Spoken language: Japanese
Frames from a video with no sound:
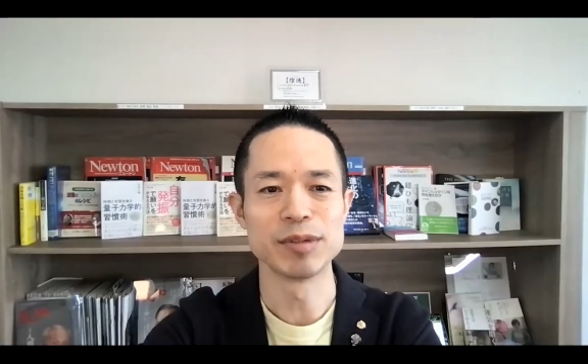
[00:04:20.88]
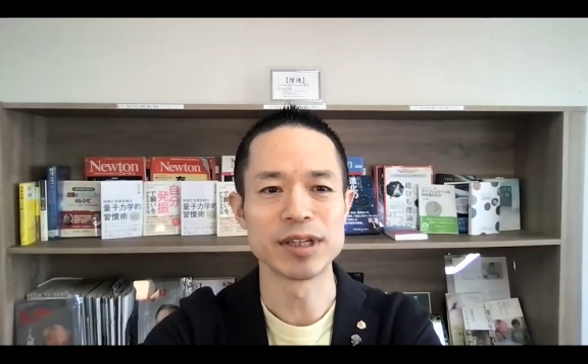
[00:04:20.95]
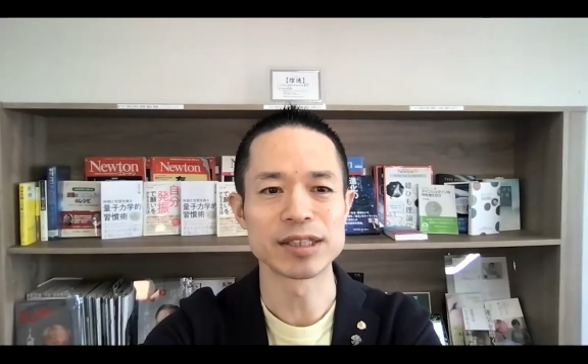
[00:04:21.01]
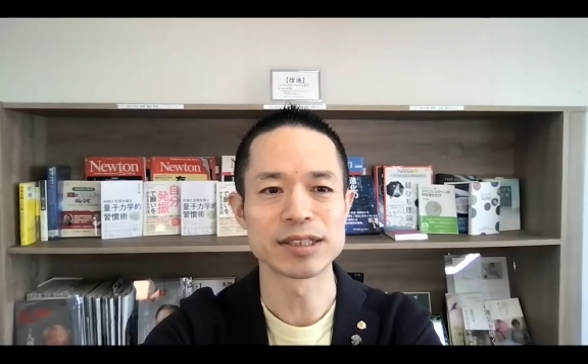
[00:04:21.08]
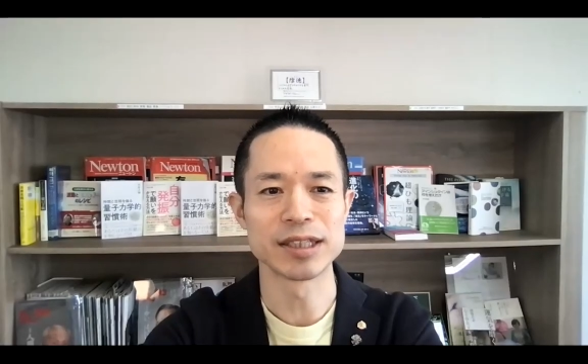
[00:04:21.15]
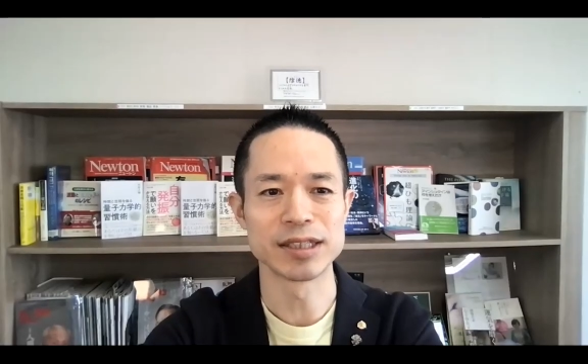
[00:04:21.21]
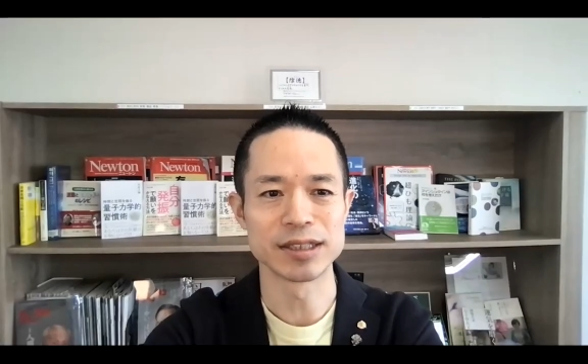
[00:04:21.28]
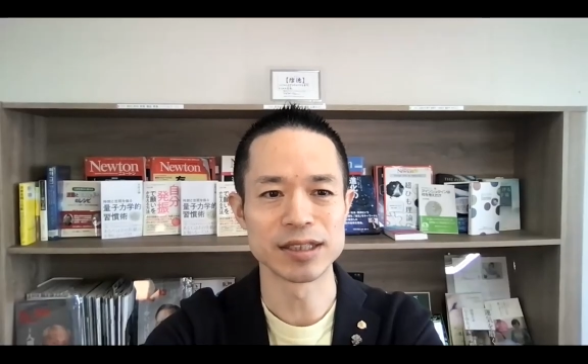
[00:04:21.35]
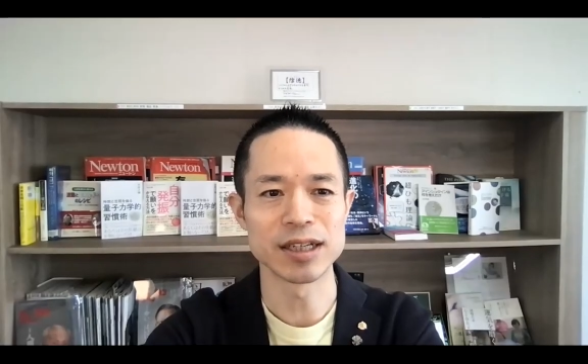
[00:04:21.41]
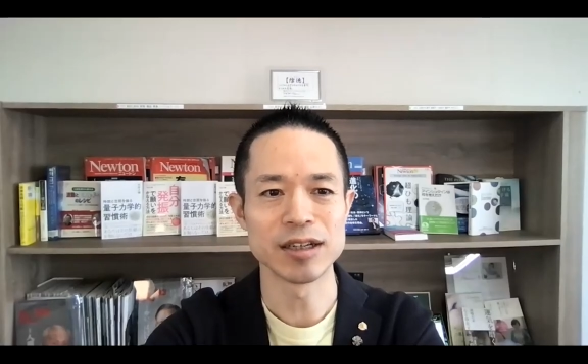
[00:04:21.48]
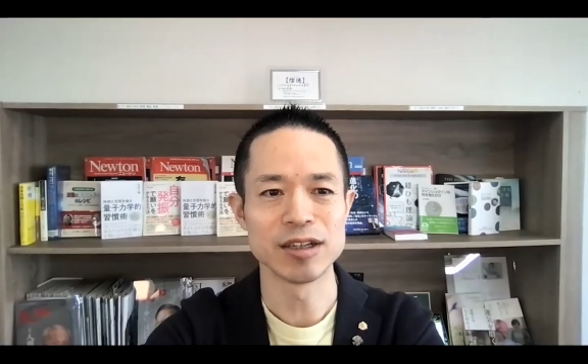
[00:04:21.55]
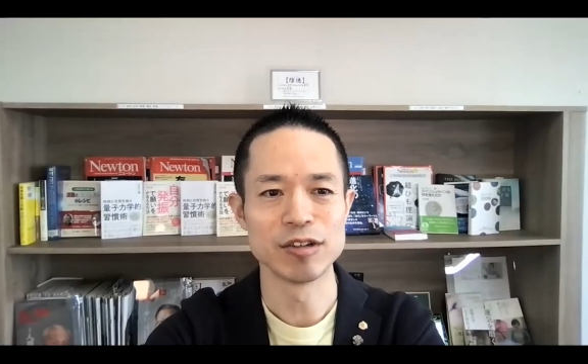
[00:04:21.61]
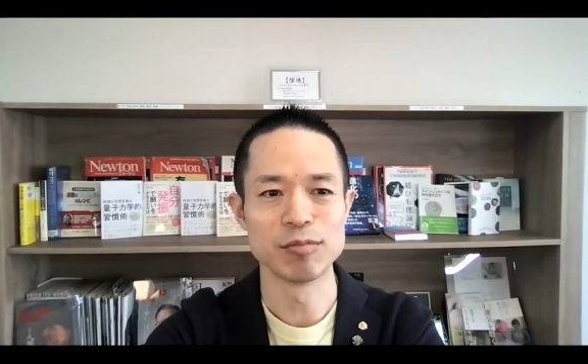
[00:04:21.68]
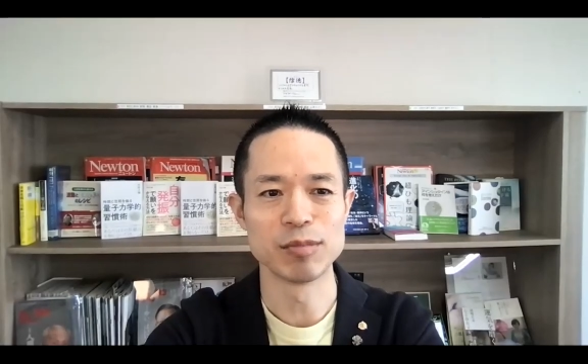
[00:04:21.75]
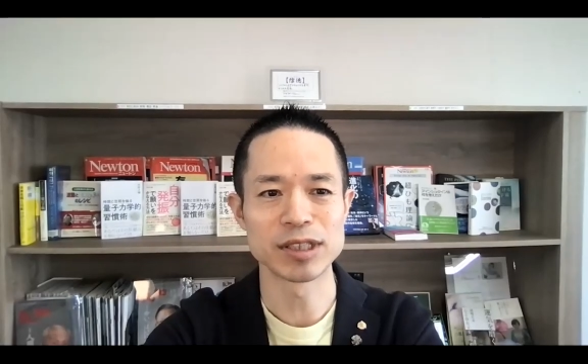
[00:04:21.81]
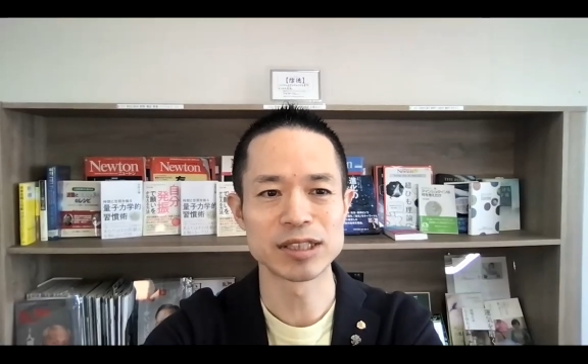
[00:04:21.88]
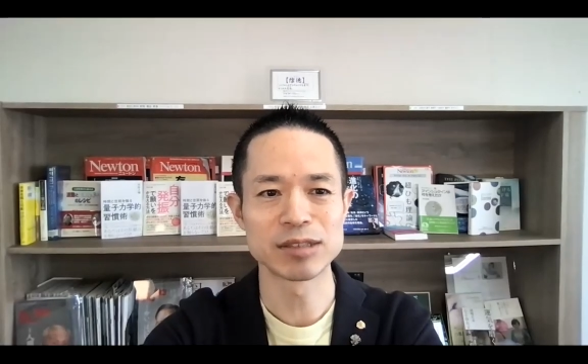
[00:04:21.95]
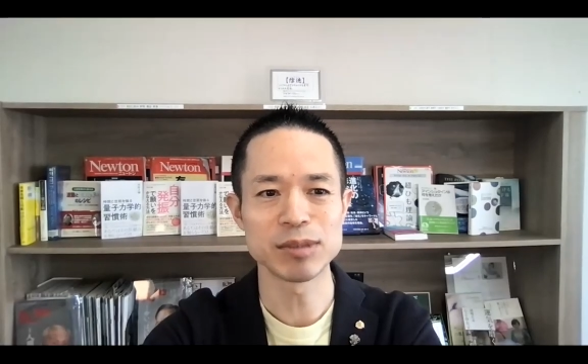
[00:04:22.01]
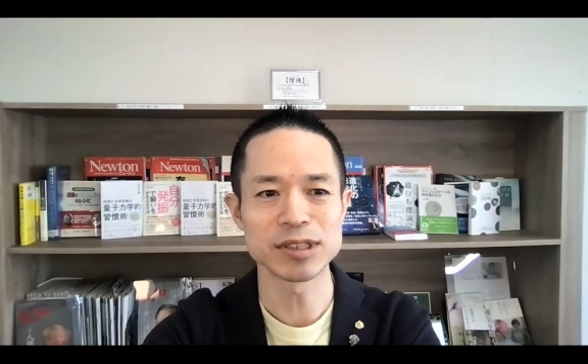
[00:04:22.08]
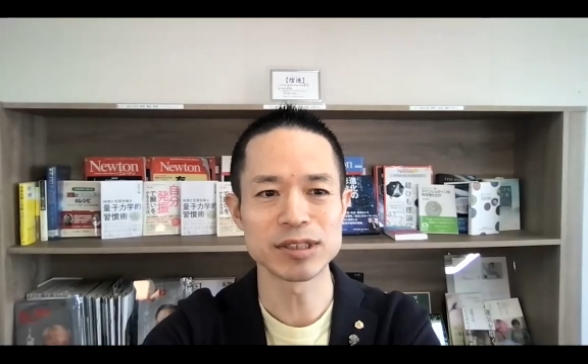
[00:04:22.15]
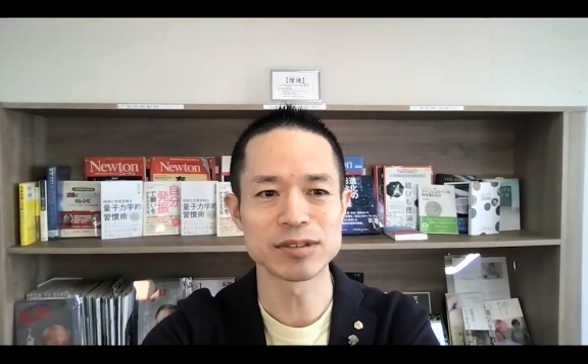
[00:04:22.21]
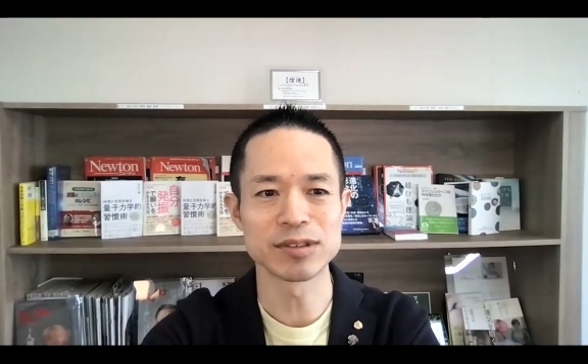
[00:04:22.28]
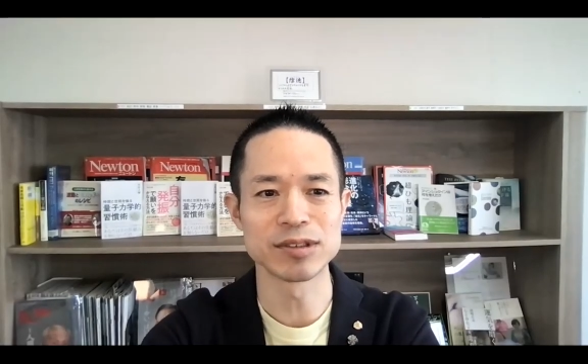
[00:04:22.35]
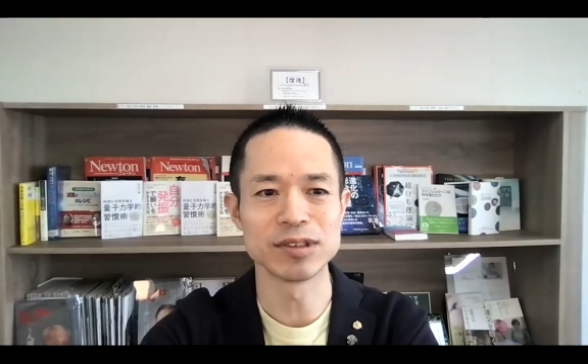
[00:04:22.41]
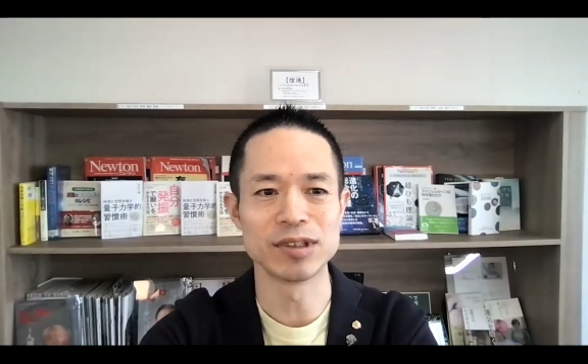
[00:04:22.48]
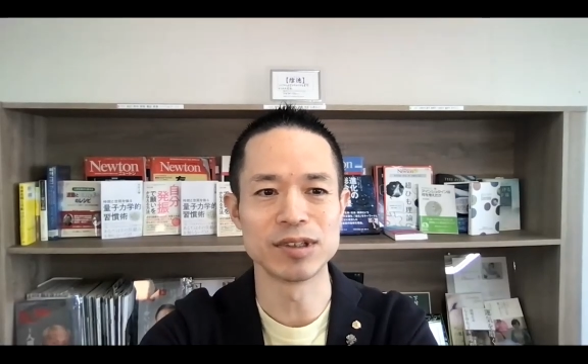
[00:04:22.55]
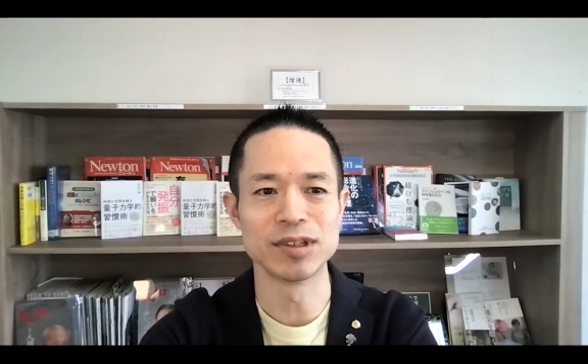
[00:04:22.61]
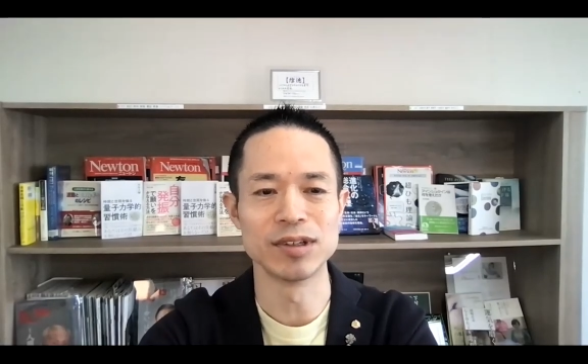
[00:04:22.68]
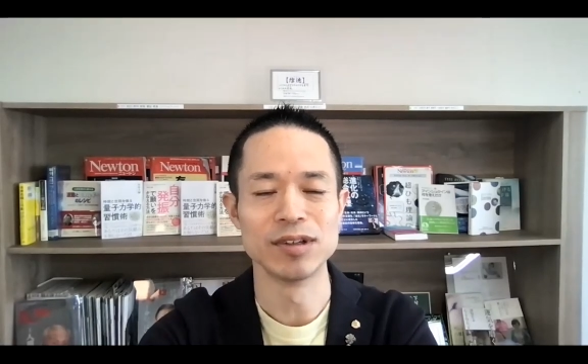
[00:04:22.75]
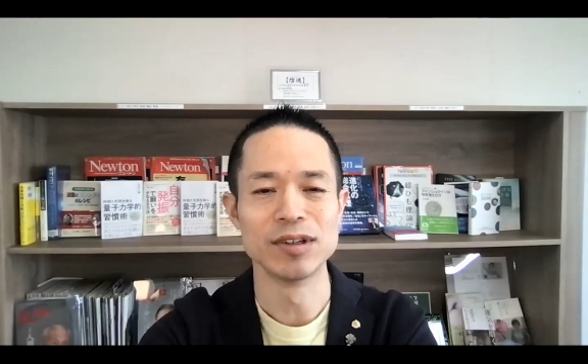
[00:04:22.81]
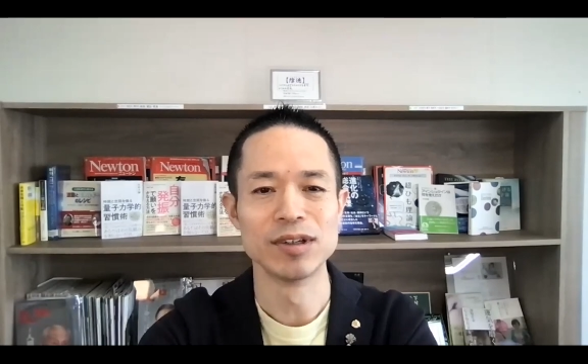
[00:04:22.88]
皆さんがますますこの、